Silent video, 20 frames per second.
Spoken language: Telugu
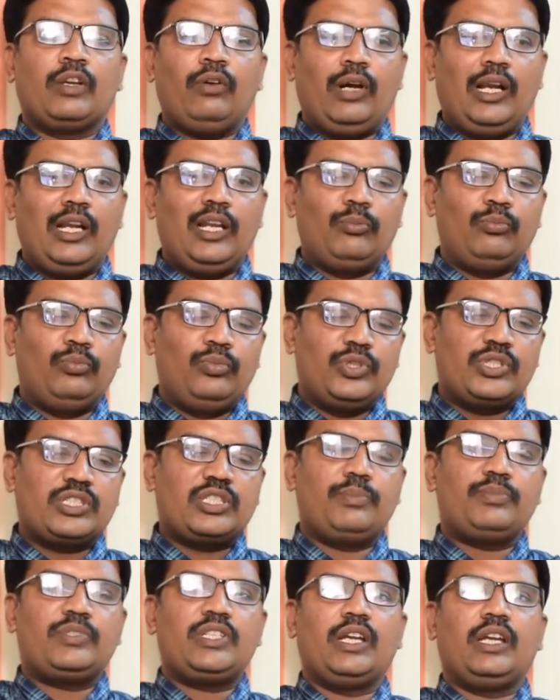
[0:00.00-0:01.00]
వాళ్ళని
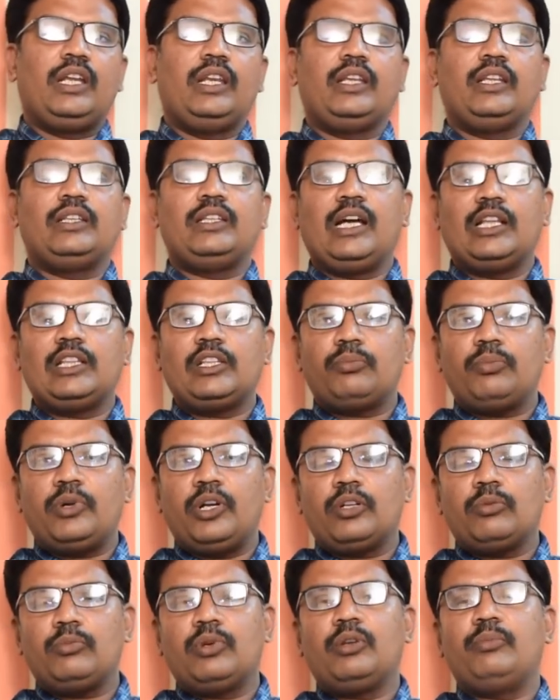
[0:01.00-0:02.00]
బూస్టప్ చేయగలిగి
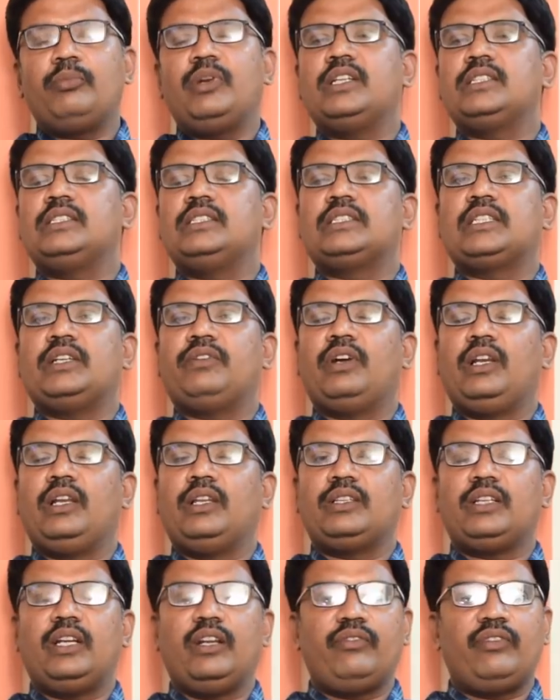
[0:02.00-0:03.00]
దాంతోపాటు మనం మెడిసిన్స్
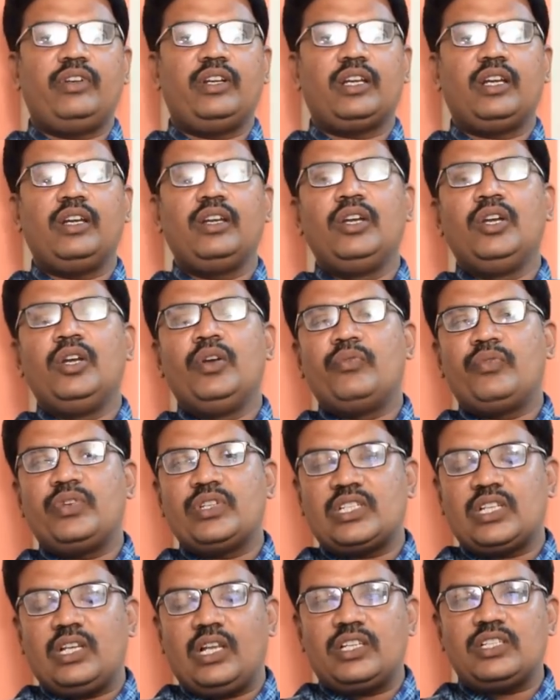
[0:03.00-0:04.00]
ఇవ్వగలిగితే డెఫినెట్గా
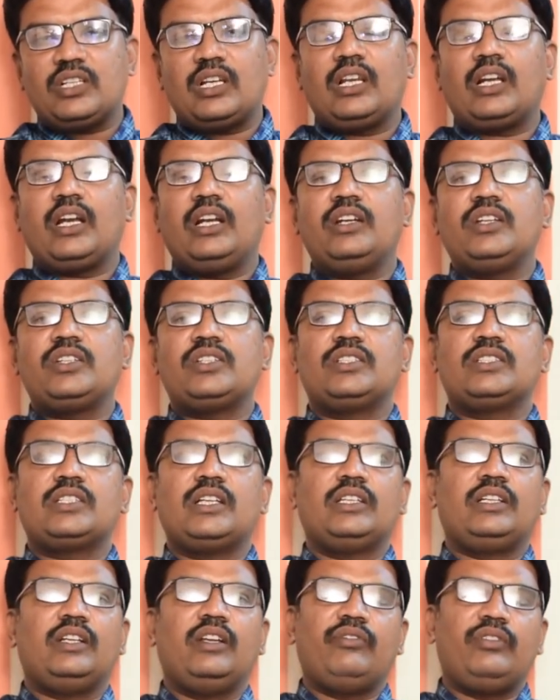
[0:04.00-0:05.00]
ఫిజియలాజికల్ కండిషన్స్
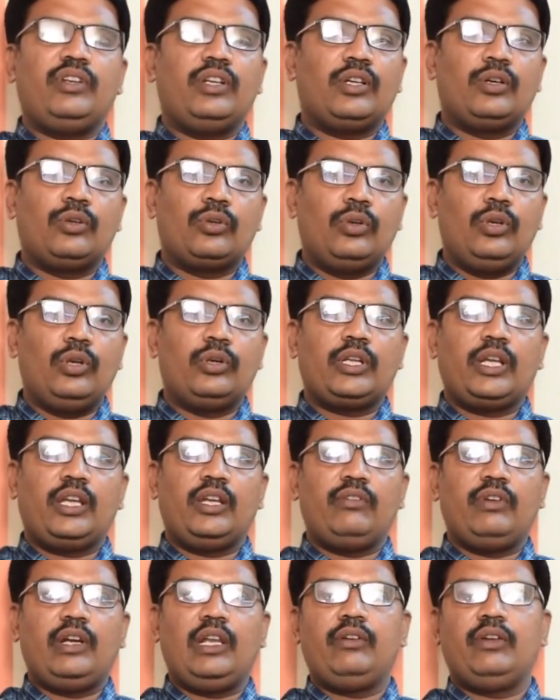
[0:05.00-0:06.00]
అయితే డెఫినెట్గా రూల్ అవుట్
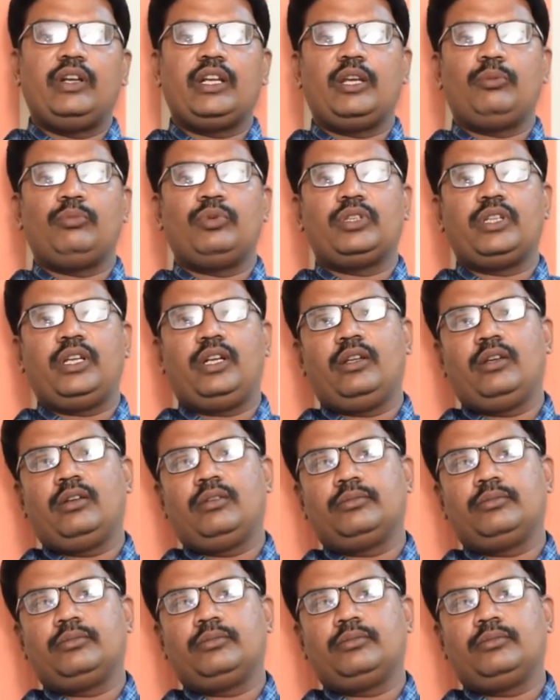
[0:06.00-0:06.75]
ఇవాల్యుయేట్ అయిపోతాయి